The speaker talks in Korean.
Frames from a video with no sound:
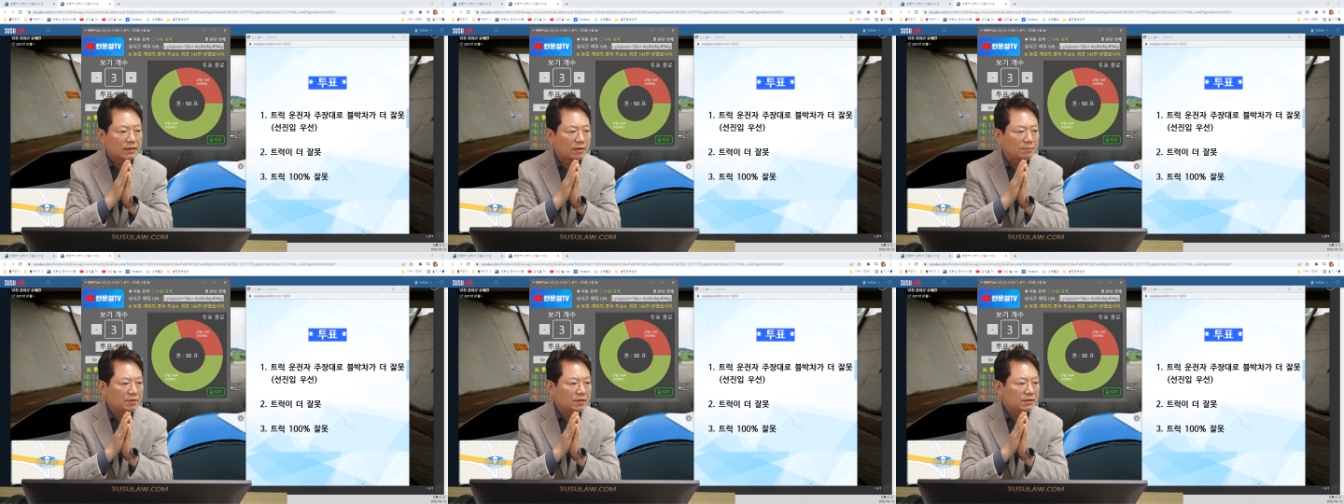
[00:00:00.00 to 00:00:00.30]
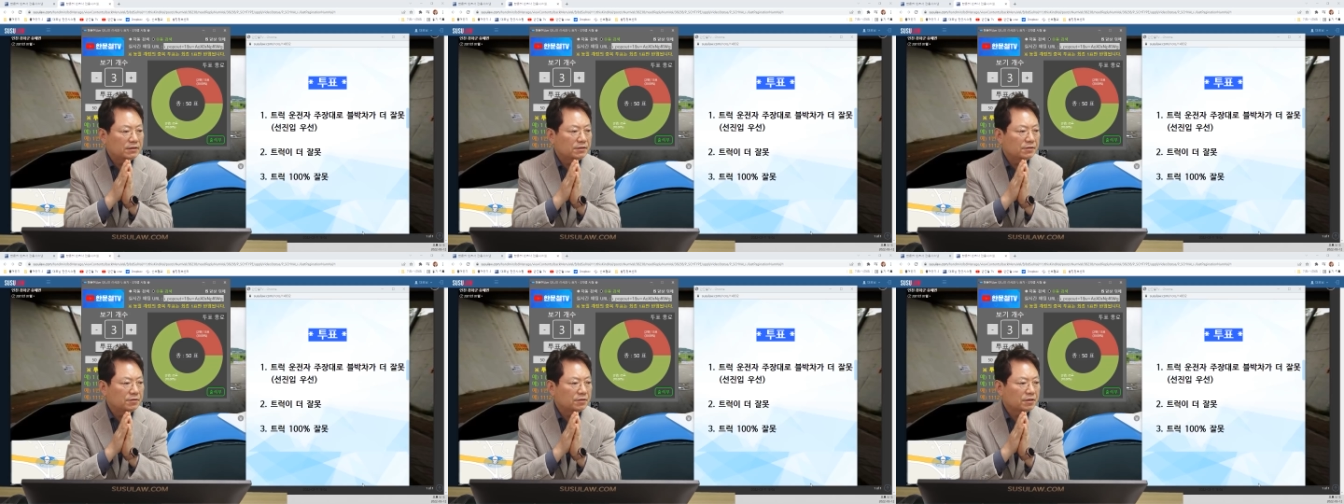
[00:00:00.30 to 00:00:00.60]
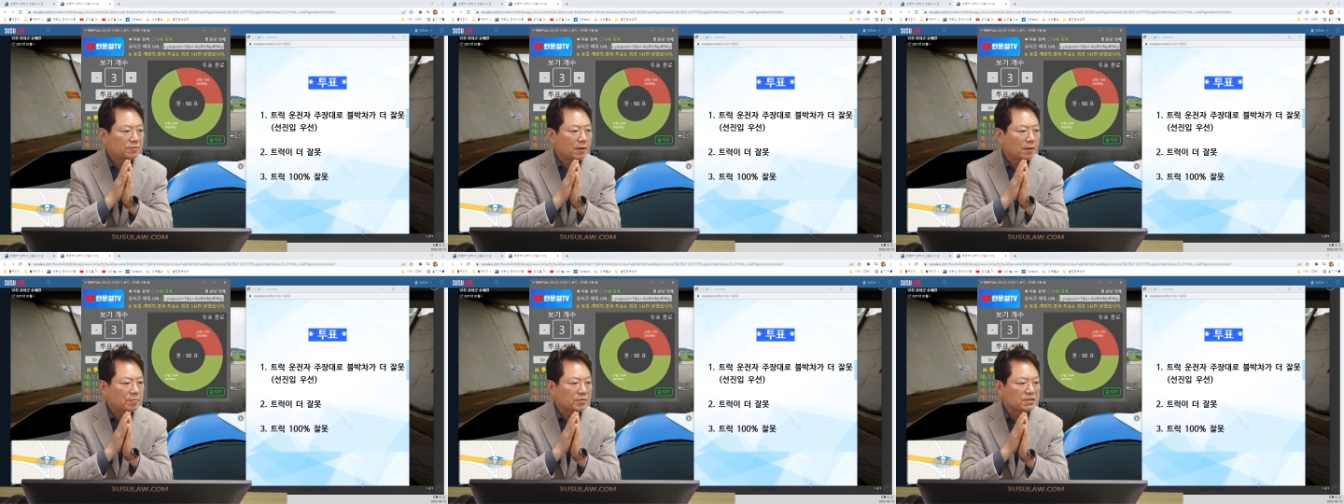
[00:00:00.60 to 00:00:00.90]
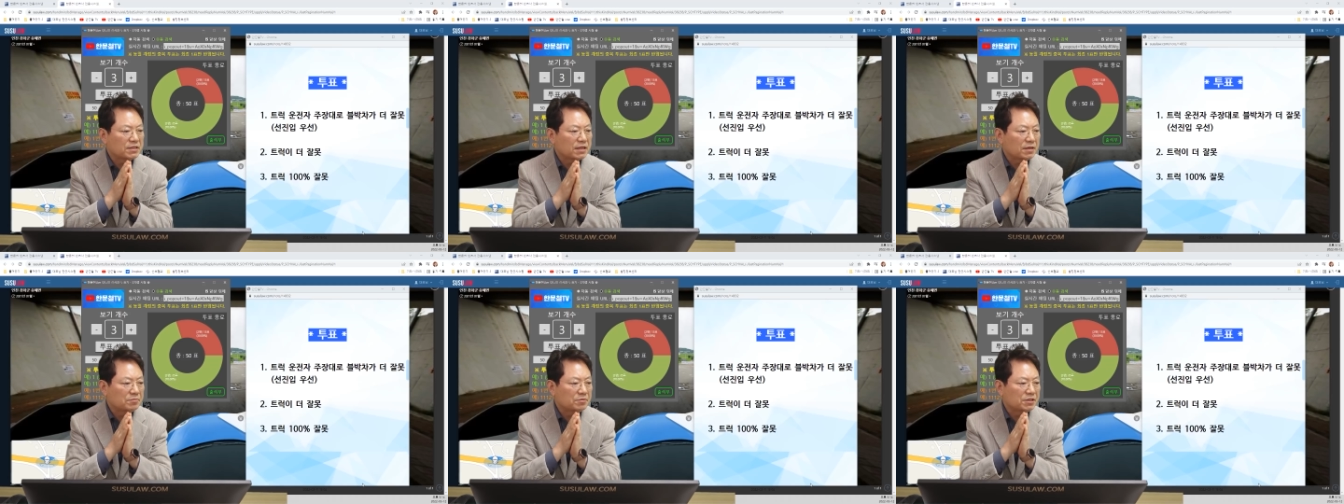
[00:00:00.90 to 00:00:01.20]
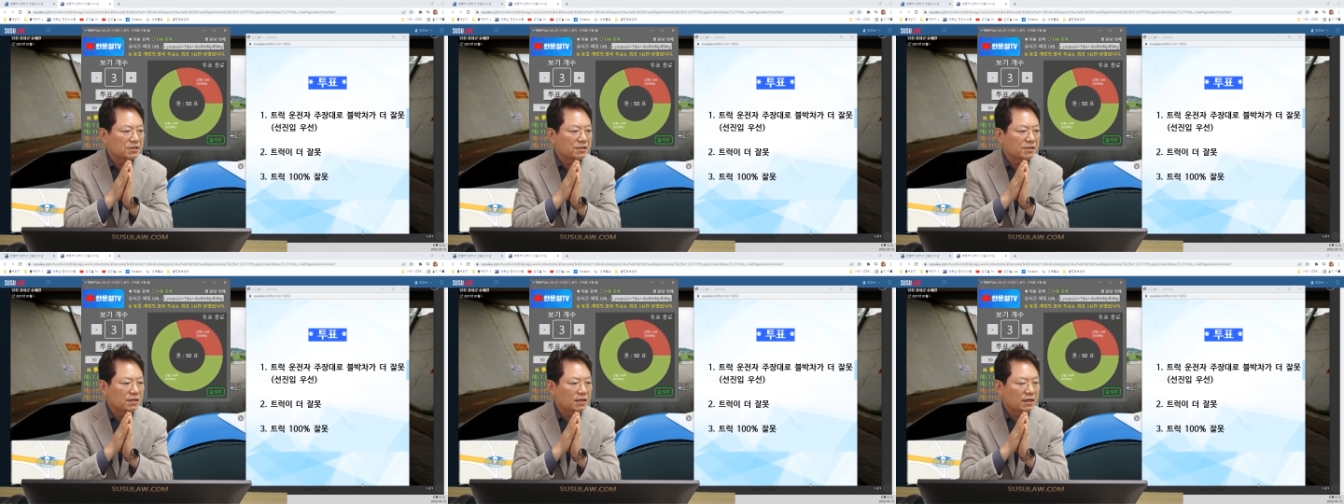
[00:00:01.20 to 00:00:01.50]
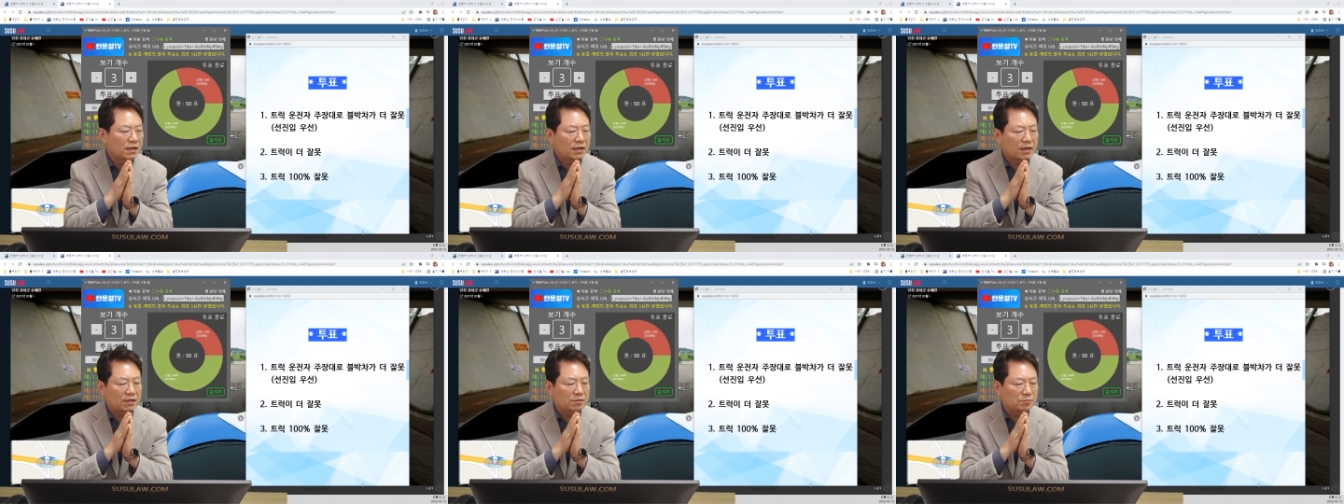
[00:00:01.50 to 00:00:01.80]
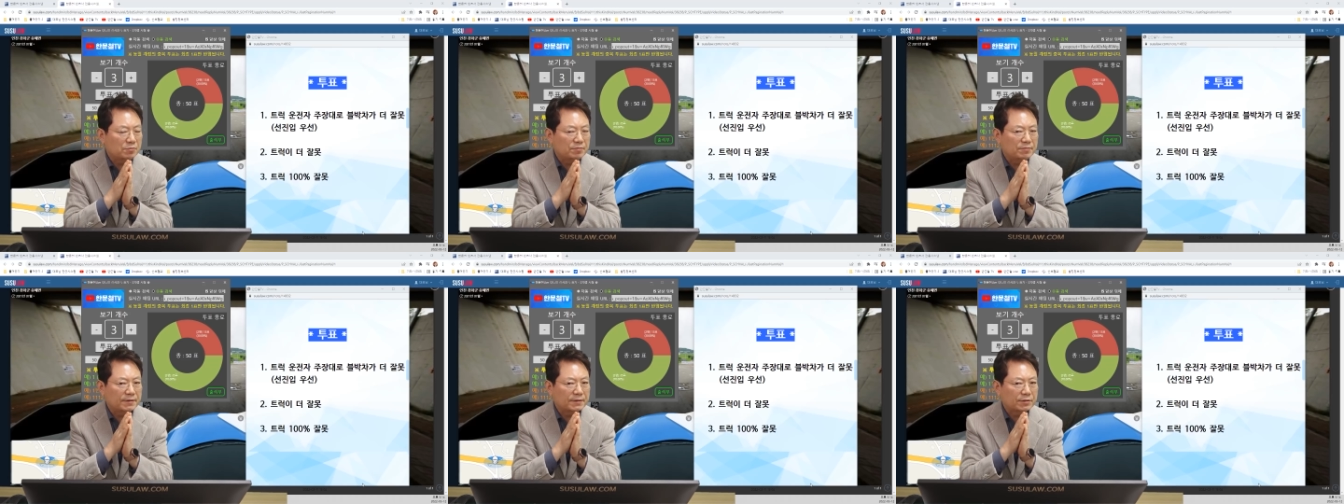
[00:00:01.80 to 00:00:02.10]
다만 트럭이 100% 잘못이냐
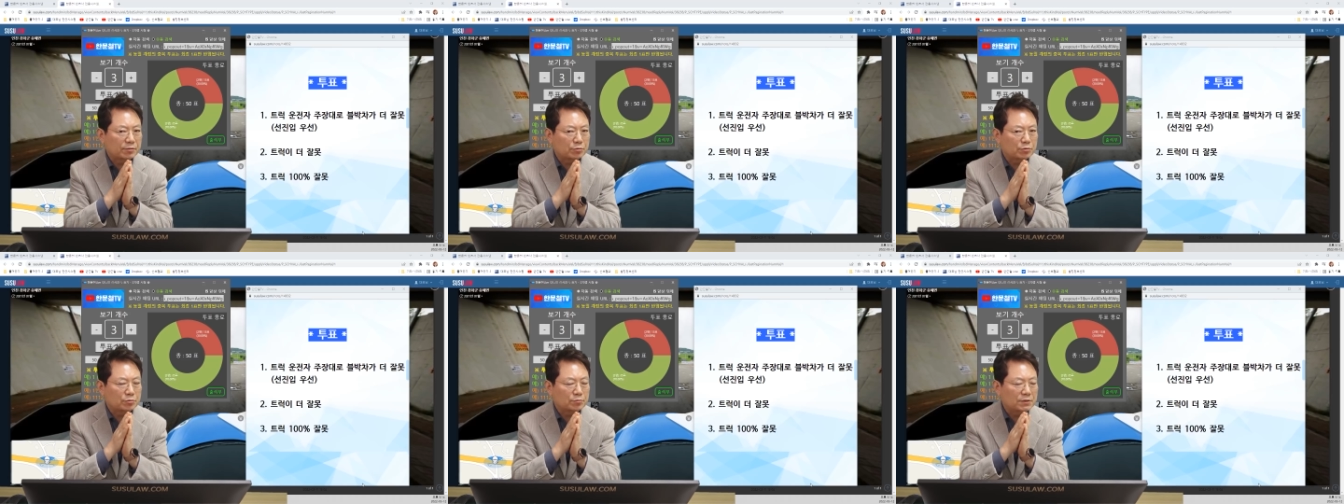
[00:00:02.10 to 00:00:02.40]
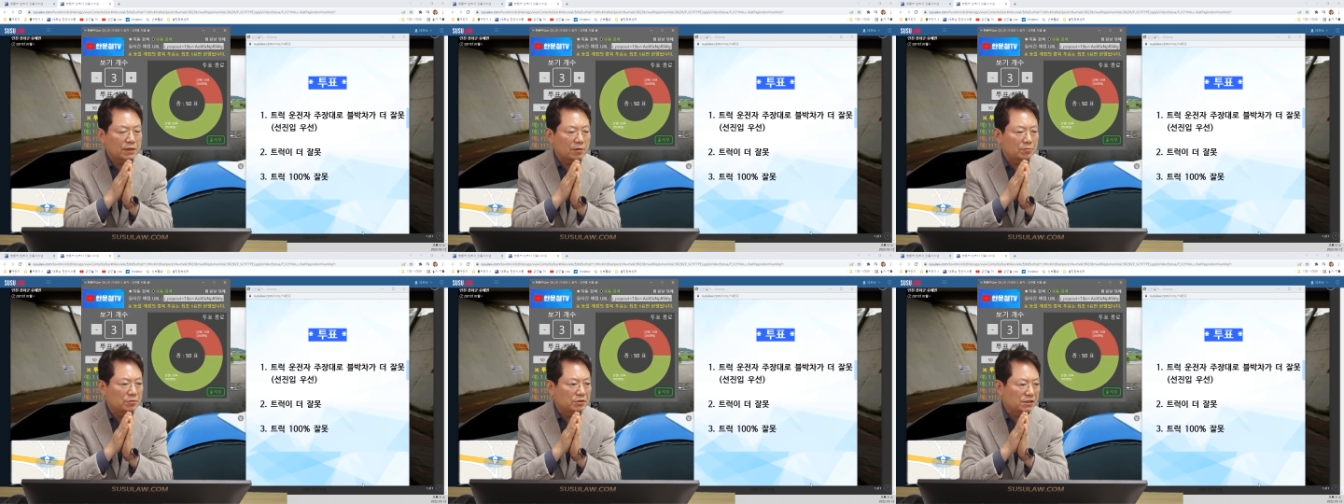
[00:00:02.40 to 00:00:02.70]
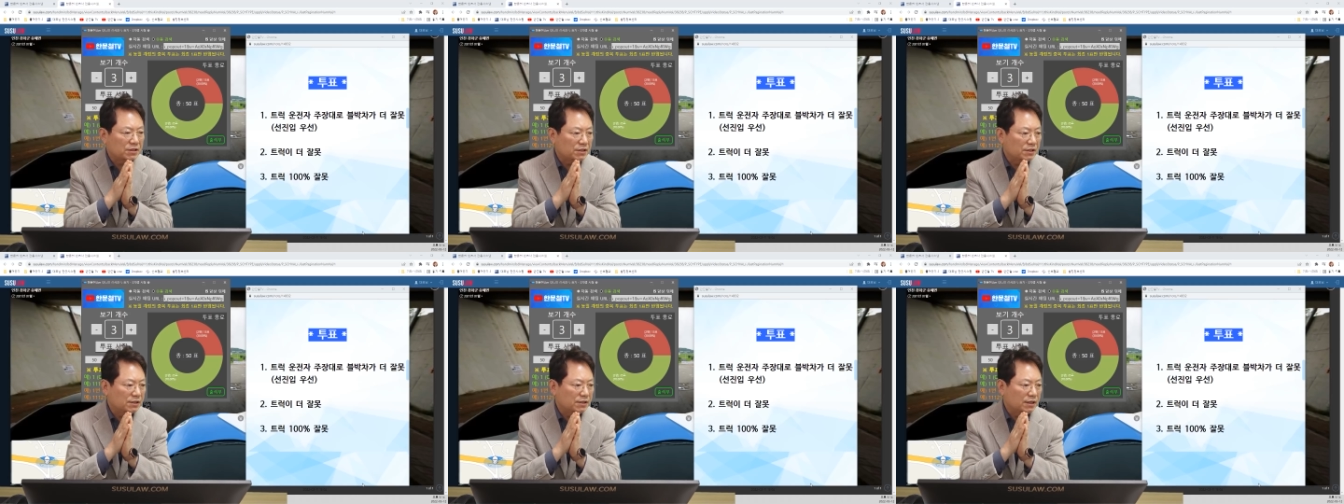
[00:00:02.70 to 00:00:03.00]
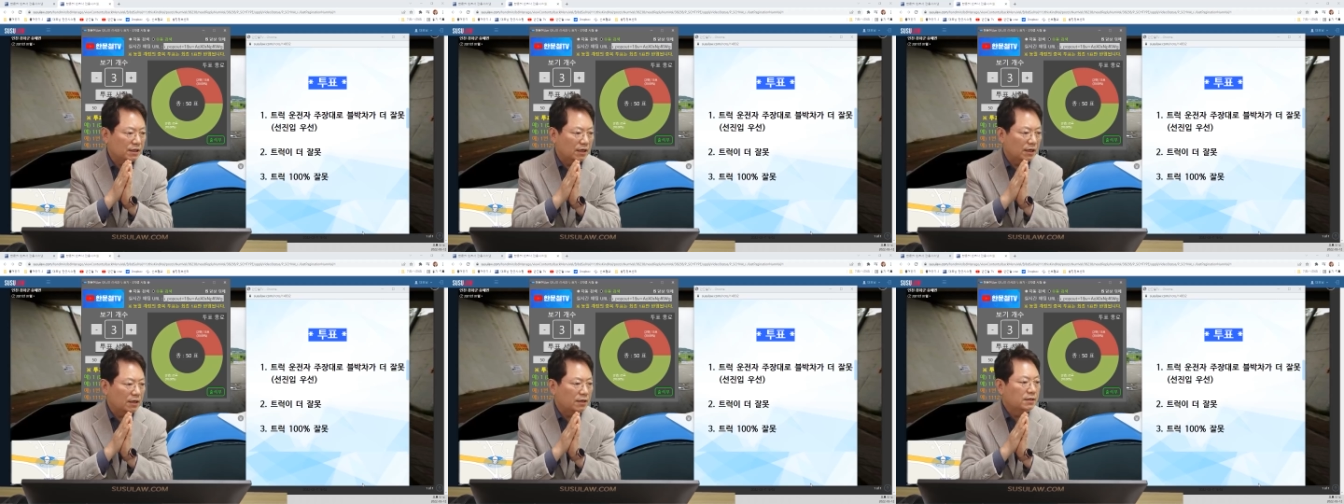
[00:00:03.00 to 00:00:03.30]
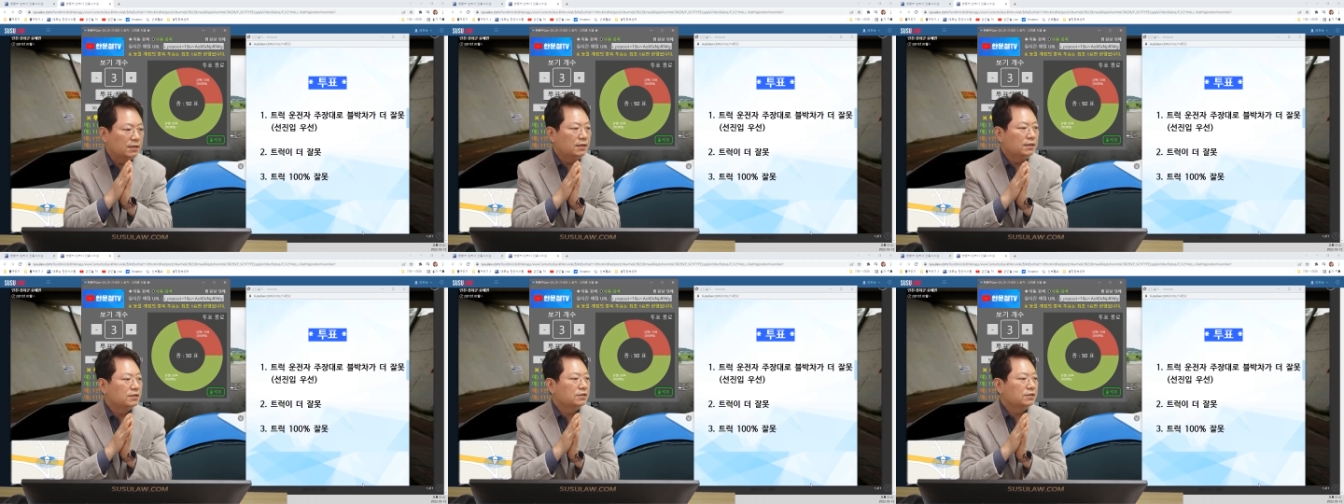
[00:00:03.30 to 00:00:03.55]
아니면 불박차도 좀 잘못이 있느냐